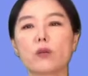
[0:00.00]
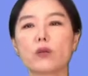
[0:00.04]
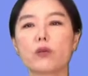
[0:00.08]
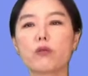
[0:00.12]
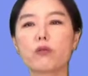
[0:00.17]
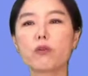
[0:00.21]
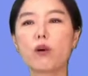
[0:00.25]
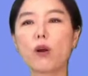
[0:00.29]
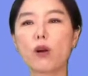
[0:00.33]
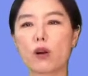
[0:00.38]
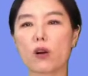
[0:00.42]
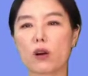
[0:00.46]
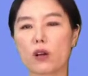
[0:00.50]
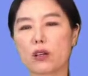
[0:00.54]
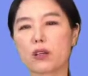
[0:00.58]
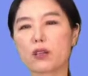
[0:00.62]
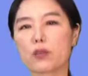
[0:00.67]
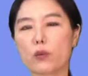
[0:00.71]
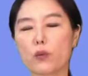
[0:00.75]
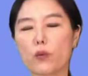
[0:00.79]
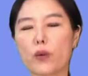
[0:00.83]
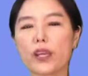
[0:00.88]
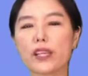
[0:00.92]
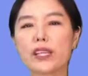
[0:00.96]
for,
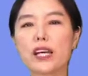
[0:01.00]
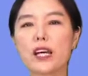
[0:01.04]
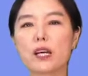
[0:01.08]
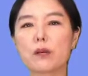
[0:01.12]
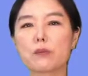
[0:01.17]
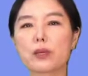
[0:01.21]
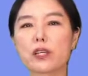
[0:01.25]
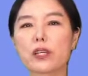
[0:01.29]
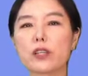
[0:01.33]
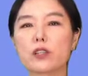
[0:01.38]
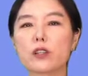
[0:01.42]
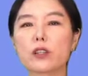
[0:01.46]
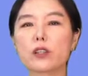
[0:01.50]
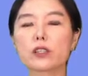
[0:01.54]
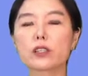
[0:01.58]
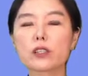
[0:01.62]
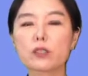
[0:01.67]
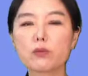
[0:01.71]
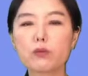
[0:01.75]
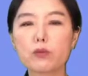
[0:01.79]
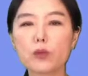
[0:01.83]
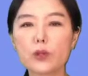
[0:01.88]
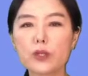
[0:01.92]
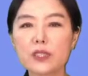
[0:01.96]
왜냐하면 여기서
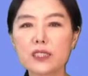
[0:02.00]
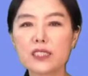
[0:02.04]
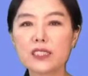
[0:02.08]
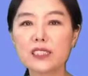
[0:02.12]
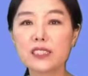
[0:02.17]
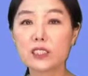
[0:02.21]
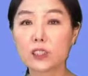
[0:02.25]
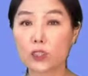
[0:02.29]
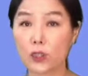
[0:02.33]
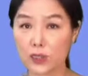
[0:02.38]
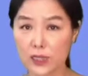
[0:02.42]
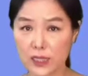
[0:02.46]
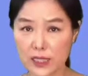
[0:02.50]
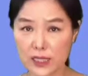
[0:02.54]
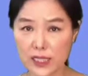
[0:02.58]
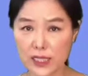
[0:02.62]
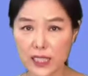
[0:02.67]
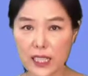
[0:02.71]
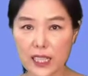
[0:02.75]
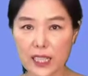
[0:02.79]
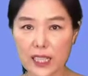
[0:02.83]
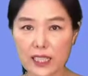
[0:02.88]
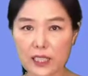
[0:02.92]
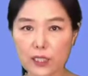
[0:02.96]
for는
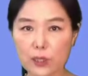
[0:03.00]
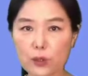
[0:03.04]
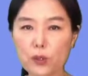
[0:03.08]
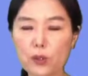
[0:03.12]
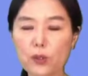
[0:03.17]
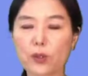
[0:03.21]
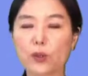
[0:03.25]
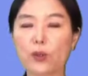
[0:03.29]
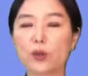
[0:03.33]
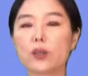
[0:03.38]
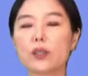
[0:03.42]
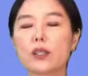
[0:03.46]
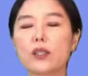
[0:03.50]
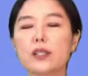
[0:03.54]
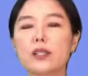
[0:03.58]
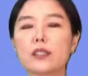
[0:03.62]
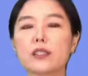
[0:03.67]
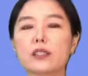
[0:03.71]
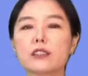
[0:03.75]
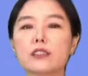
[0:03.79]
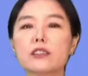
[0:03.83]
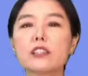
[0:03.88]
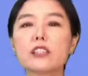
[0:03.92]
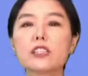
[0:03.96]
전치사가 아니고
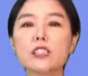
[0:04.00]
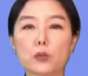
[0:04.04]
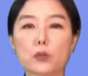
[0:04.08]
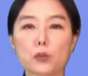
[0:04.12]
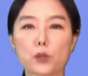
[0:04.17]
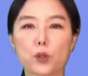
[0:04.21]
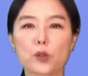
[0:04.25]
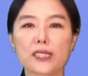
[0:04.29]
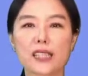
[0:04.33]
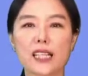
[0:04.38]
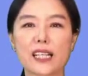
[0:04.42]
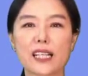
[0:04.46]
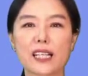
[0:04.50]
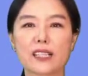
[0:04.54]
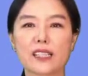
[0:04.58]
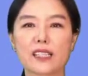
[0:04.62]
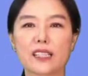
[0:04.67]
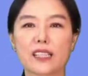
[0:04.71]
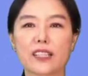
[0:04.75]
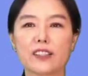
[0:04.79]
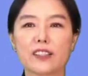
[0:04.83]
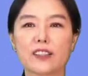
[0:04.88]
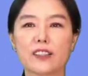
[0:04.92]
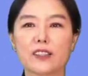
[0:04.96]
등이 접속사라
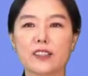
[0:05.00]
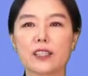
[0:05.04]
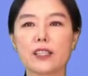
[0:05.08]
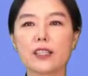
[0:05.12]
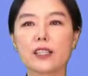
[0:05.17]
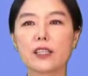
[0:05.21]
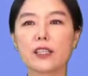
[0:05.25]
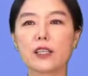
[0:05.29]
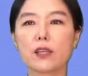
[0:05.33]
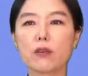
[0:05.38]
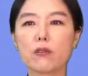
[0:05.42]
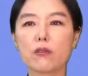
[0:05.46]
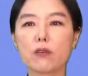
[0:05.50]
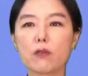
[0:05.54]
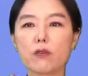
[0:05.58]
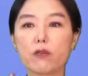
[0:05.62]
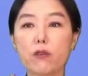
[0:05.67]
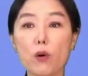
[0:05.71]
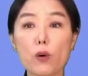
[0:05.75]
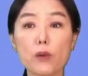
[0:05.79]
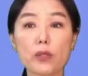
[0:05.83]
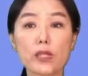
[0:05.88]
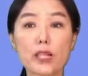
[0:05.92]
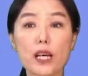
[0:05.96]
그래요.
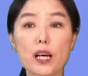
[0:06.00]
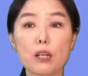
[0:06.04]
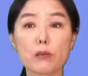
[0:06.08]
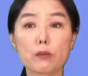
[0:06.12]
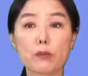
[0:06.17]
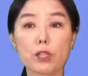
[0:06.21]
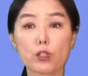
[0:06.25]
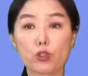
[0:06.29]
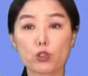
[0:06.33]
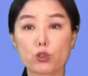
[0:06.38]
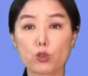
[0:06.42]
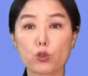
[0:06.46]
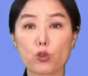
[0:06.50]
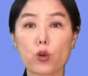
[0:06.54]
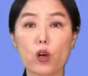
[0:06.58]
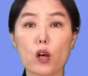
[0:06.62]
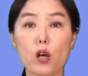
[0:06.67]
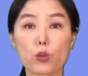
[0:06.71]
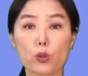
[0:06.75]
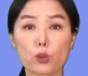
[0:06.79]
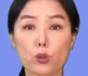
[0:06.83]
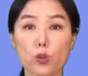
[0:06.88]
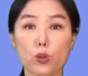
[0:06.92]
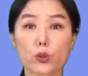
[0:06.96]
for 다음에
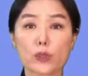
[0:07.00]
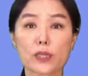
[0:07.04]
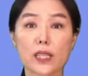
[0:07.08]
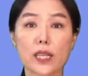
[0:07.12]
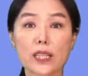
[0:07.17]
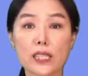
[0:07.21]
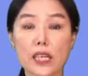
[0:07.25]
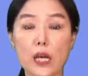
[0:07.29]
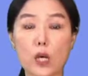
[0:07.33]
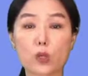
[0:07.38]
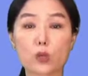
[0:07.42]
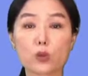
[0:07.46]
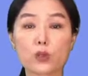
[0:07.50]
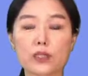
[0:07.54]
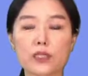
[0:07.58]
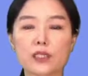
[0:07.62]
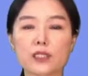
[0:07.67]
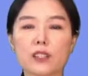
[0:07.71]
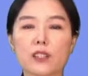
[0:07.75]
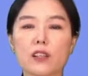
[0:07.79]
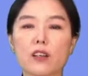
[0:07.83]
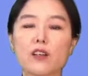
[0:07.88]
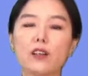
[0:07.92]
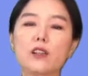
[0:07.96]
주어하고 동사가 나오고
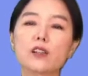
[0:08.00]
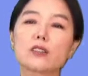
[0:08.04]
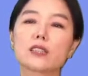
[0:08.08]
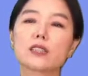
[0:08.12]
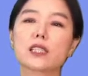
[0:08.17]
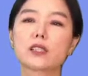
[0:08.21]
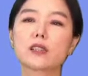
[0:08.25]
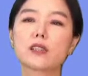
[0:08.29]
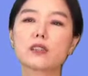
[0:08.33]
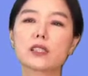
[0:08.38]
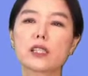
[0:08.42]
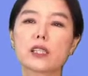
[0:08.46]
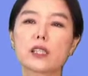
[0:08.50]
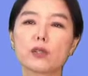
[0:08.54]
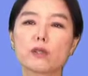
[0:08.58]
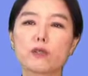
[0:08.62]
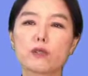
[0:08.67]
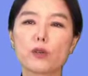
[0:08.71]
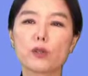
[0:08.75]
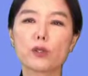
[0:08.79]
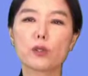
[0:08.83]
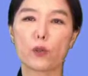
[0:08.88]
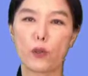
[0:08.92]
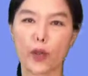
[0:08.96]
있죠. 자, 그럴 때는
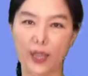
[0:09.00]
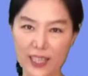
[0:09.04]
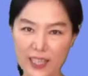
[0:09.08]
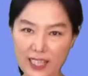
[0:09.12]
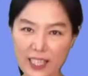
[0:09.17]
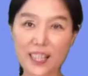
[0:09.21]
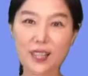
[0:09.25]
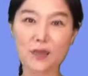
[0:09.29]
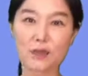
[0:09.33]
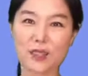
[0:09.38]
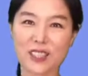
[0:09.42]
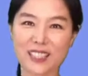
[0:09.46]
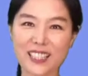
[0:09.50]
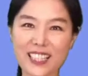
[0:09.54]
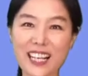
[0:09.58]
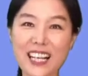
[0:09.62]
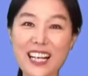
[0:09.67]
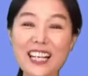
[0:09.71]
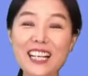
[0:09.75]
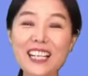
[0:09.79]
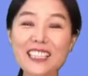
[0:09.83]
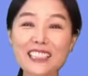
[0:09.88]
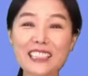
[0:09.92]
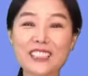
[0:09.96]
for를 왜냐하면 딱
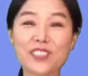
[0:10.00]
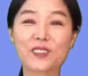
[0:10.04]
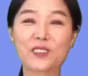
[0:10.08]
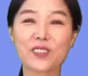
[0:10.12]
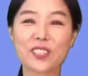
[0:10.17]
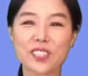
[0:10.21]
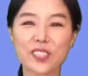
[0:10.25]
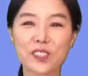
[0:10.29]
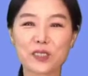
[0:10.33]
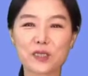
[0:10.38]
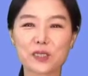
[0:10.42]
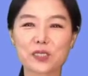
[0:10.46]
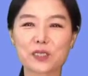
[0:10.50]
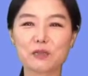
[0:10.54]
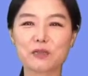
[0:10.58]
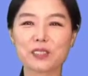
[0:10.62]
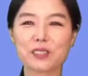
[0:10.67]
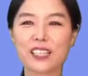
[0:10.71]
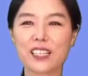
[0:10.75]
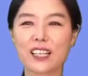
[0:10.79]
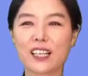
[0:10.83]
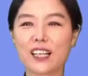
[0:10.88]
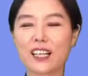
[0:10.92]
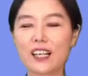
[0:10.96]
한 가지 뜻밖에
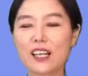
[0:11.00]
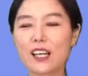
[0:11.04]
없습니다.